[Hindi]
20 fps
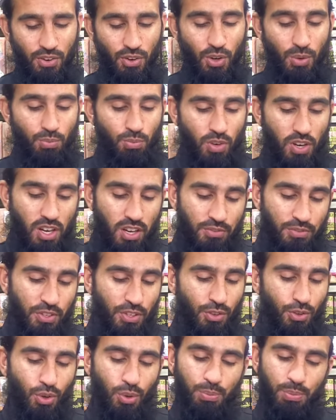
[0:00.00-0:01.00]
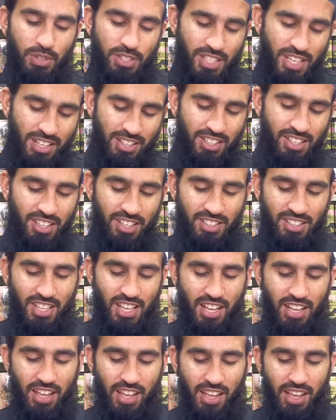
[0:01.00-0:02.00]
और मुआफ़ी को पसंद
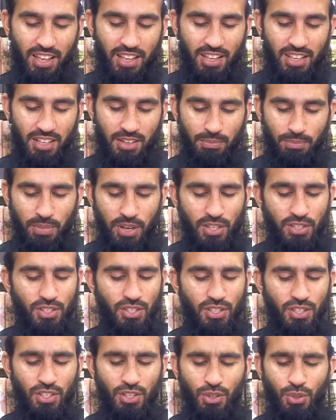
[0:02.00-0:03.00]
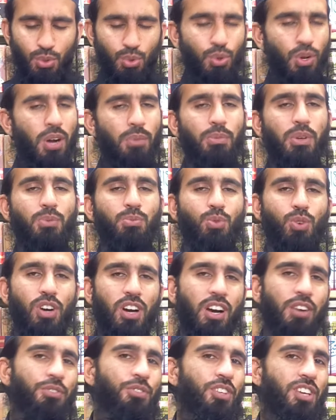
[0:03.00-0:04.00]
करता है बस तू हमें
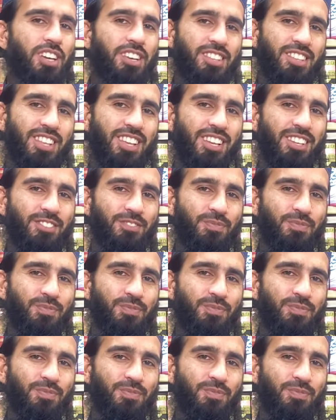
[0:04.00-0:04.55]
मुआफ़ कर दे